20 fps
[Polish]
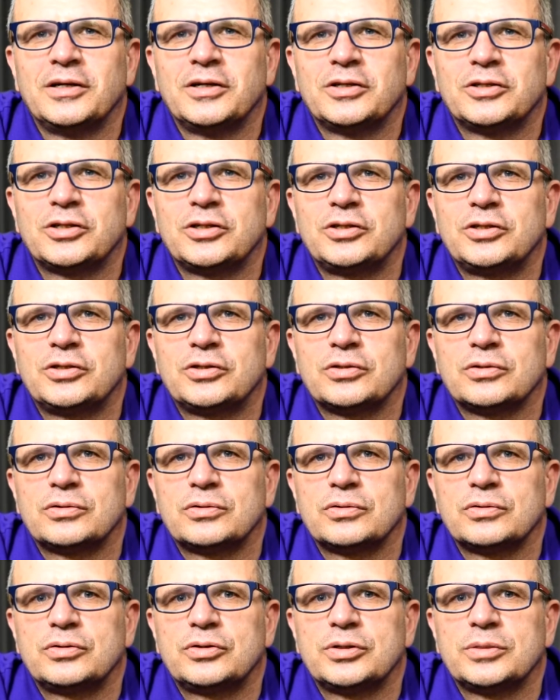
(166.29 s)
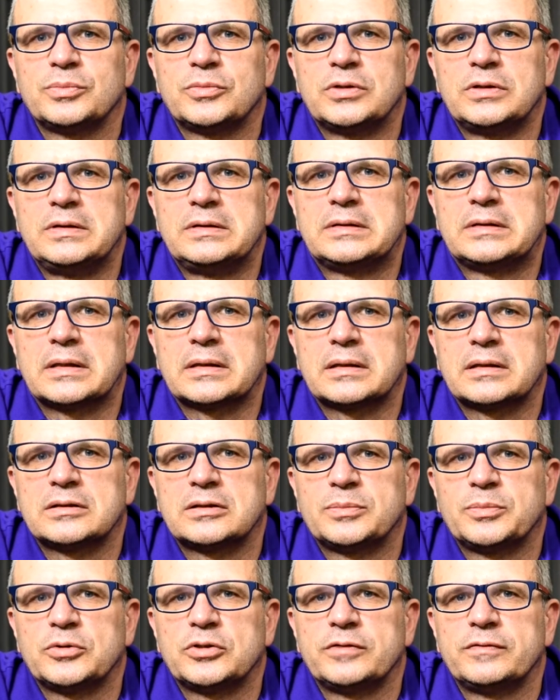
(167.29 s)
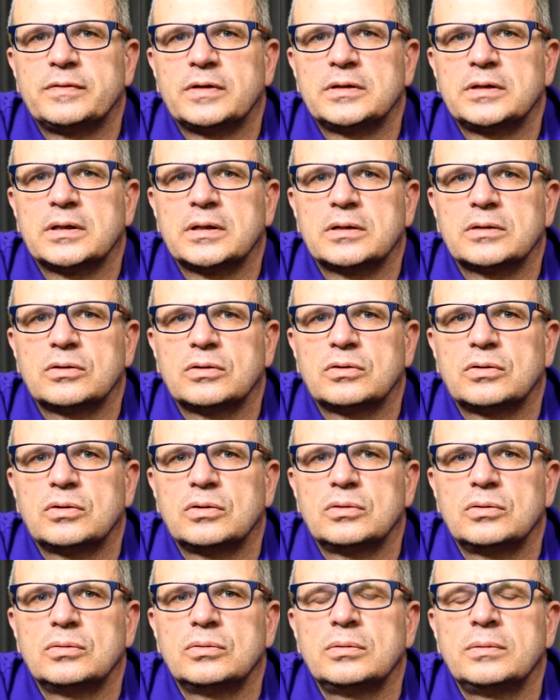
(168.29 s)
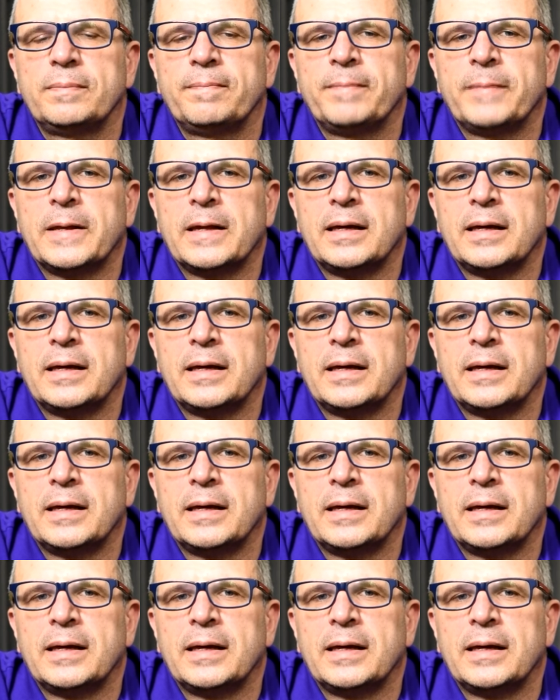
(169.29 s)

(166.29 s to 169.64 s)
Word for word: 68, czyli zakaz spożywania alkoholu